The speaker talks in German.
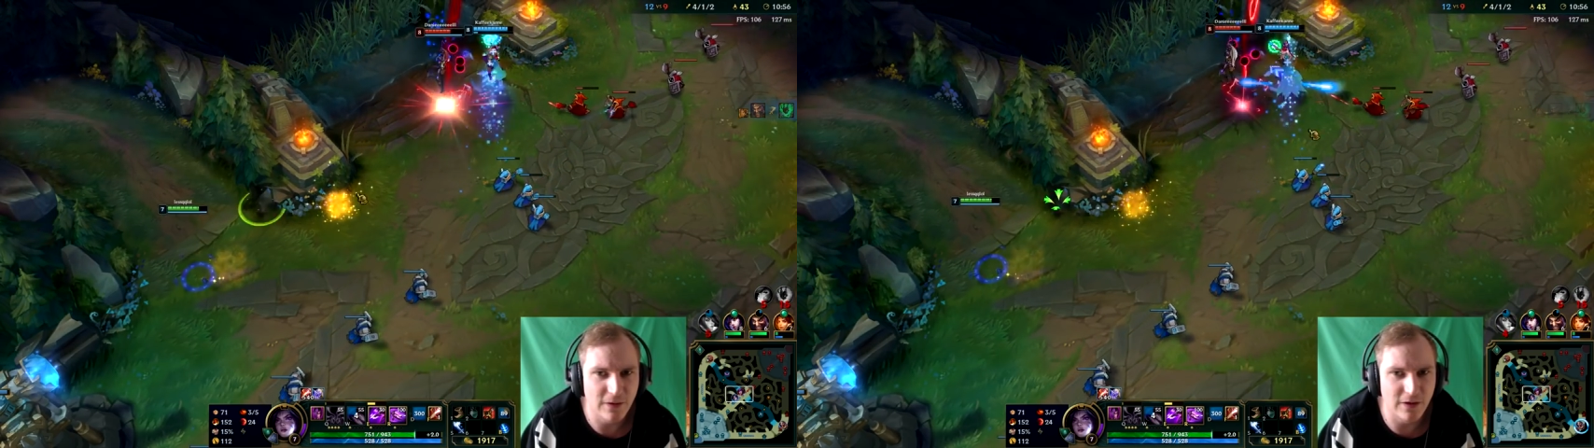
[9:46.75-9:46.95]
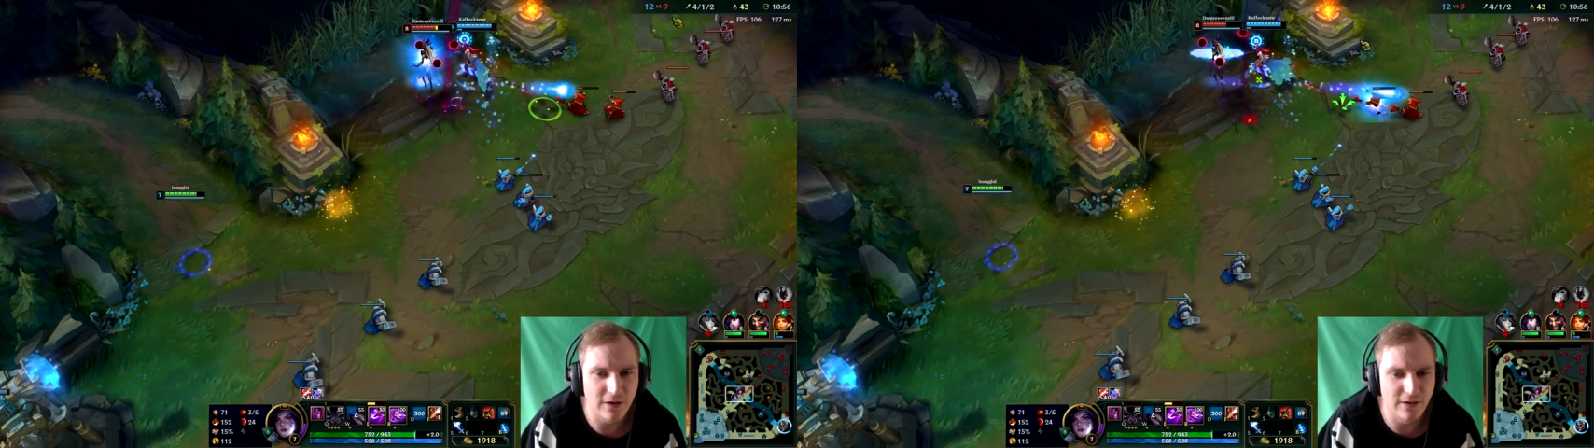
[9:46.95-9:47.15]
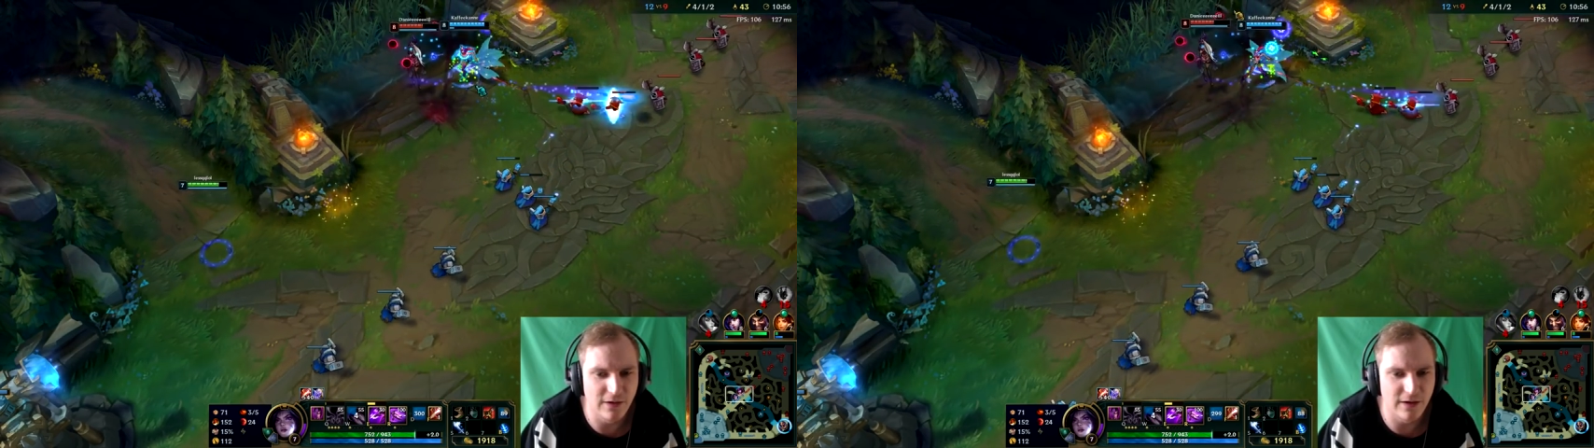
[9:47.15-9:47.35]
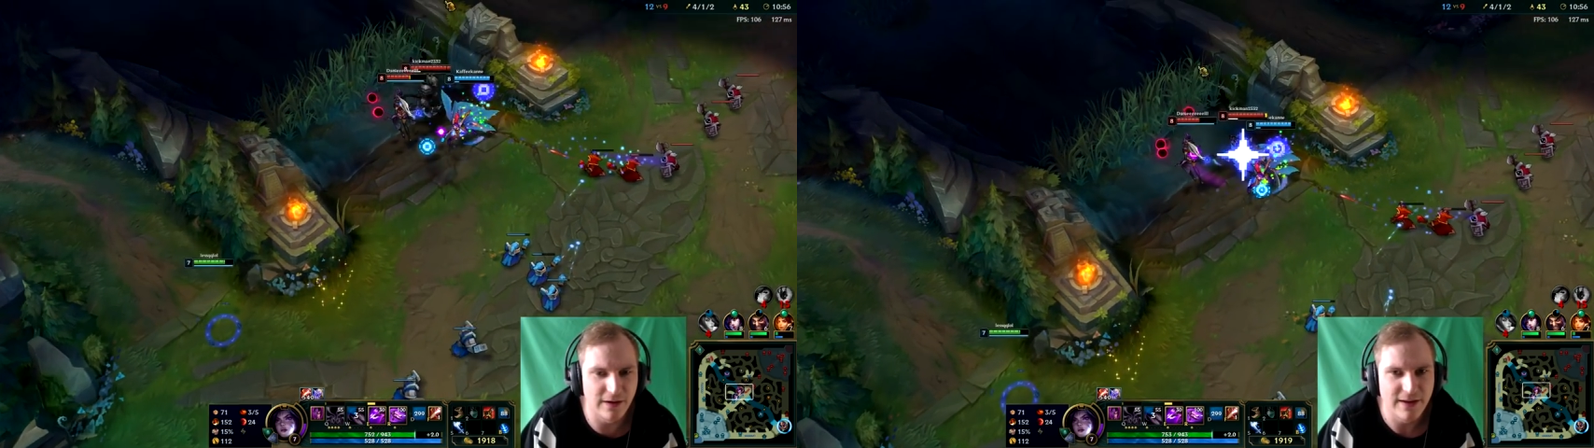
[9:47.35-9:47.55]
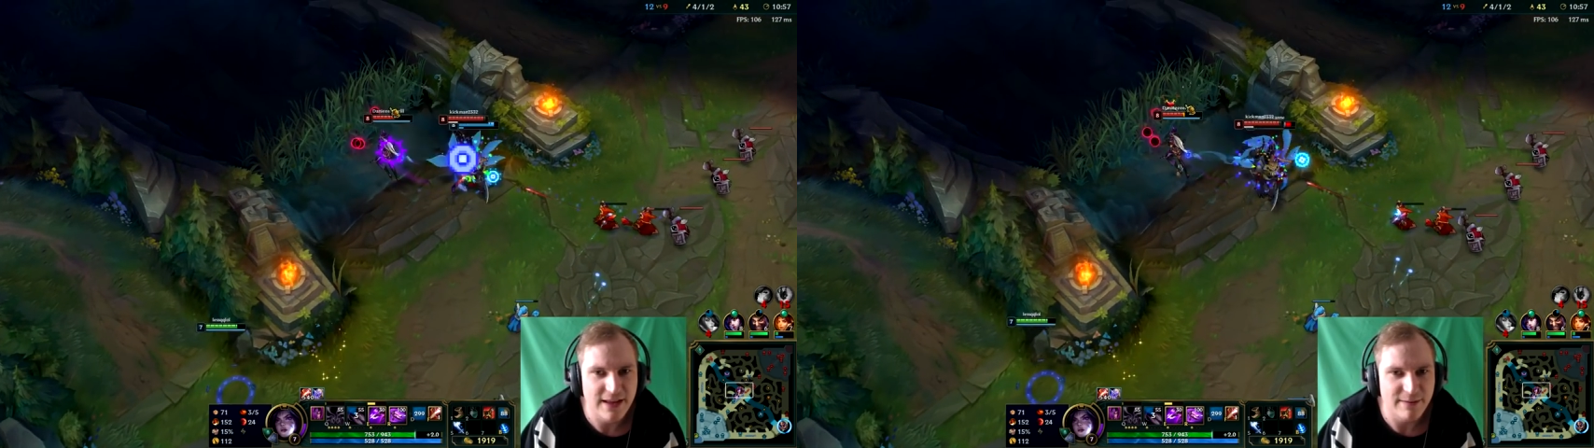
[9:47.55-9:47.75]
Oh,
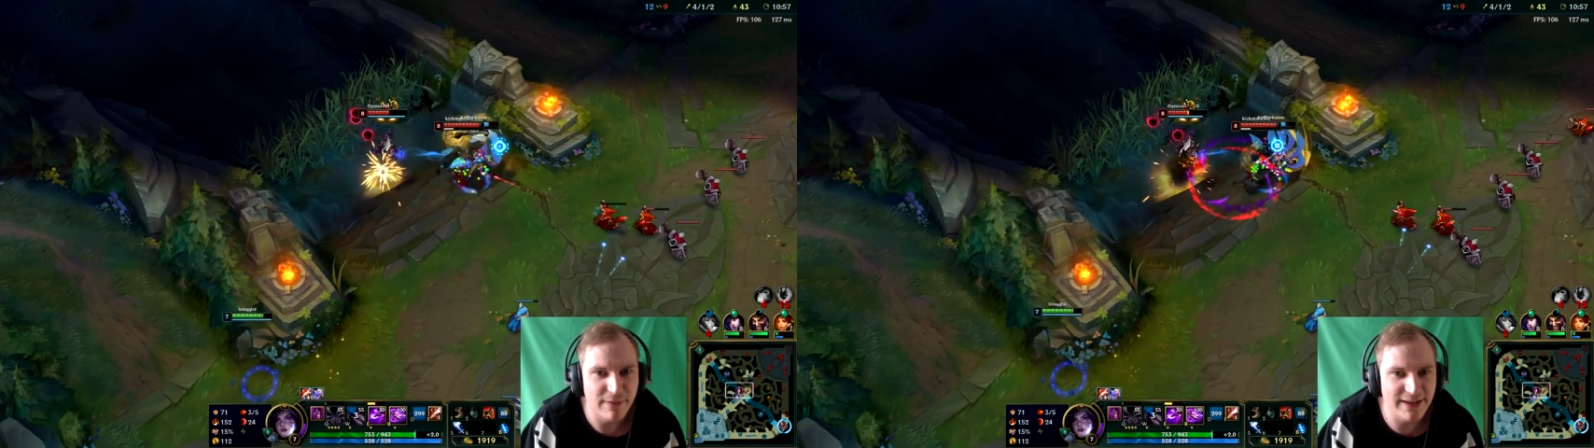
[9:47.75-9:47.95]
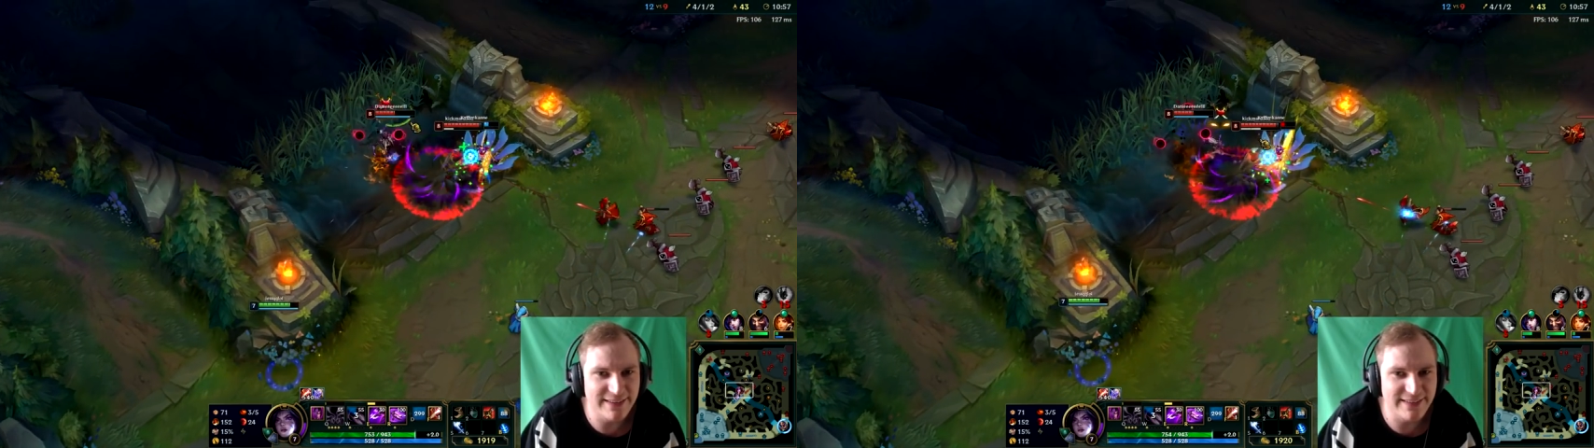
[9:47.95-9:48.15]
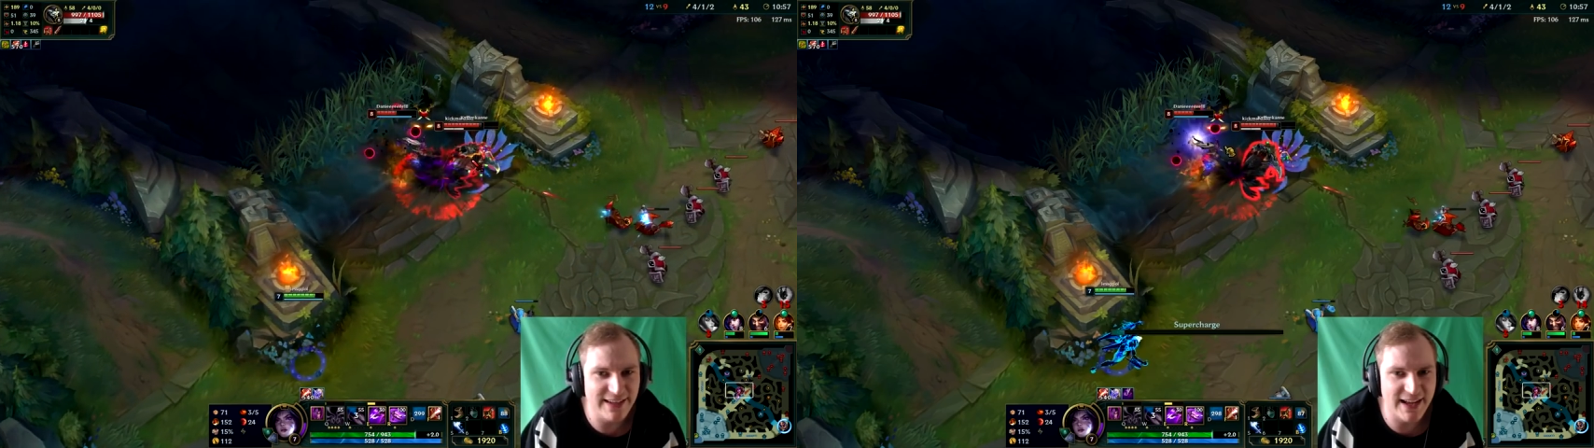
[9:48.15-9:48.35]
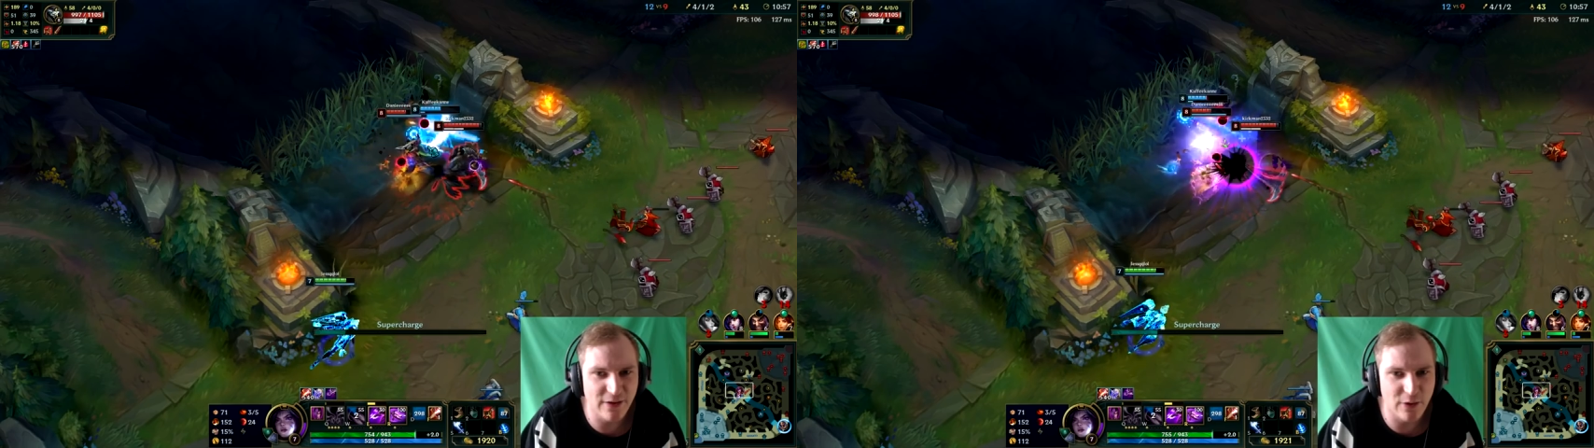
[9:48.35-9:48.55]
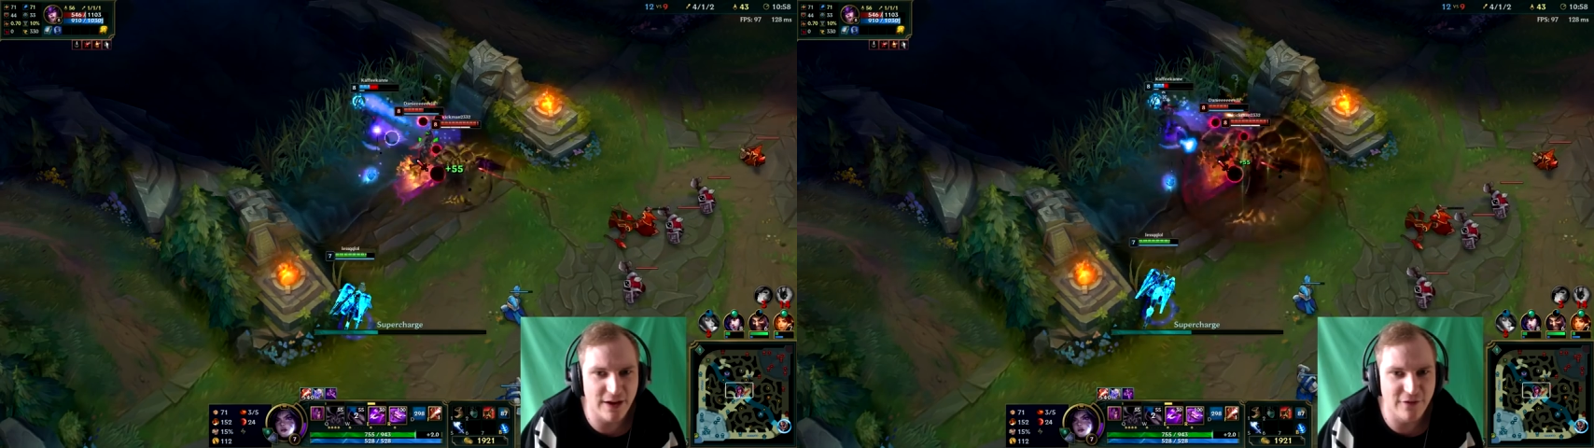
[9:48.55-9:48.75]
lol. Mann, ich sehe
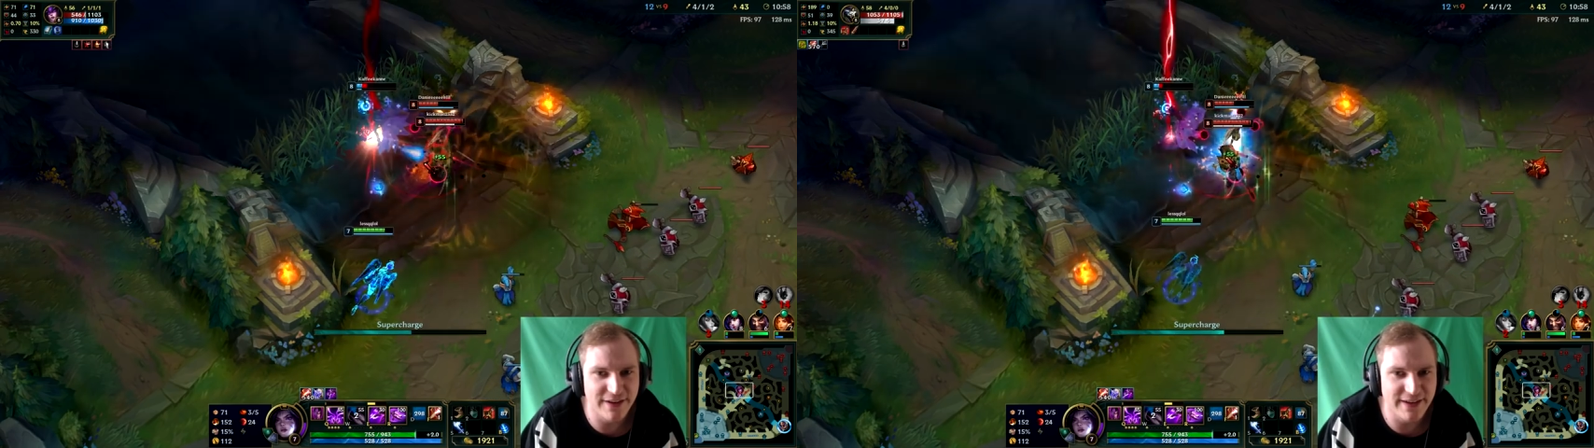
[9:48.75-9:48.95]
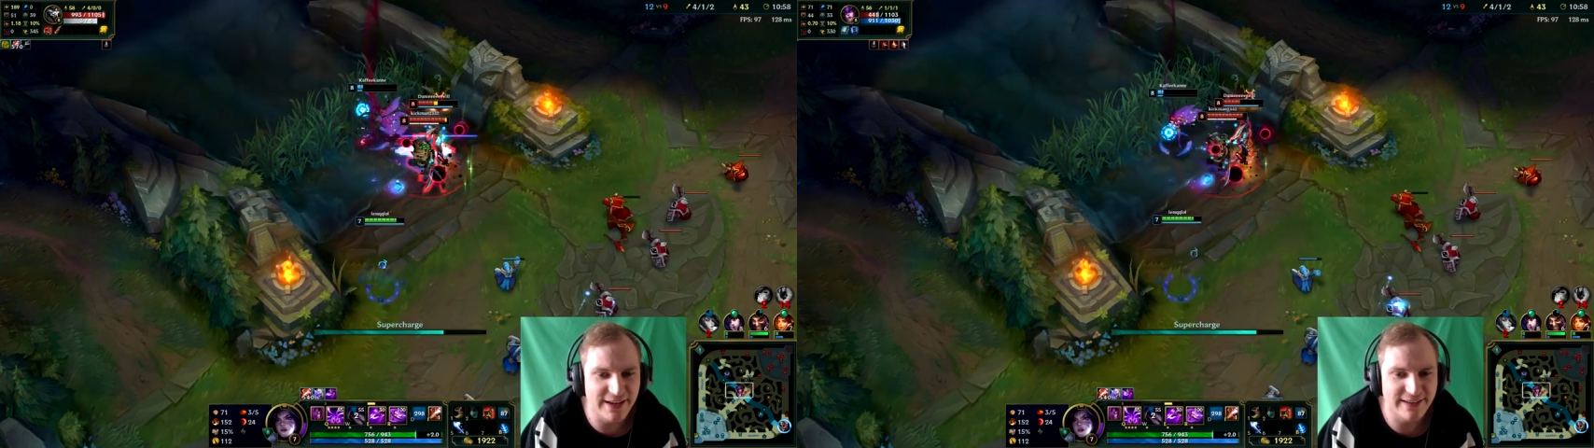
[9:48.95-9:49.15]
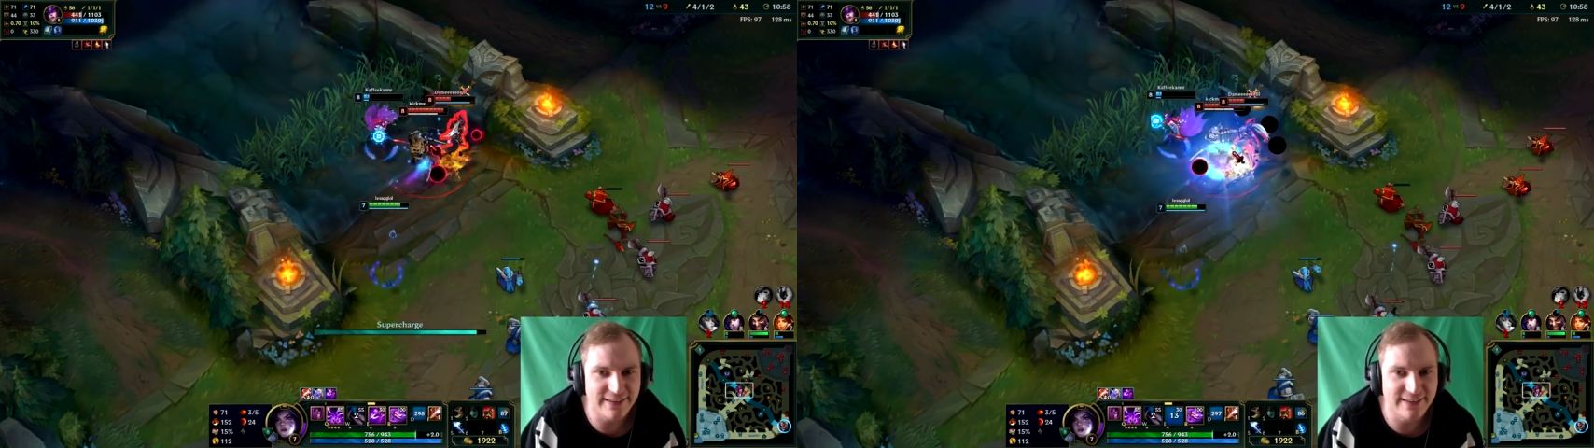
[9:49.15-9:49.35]
halt auch einfach nichts.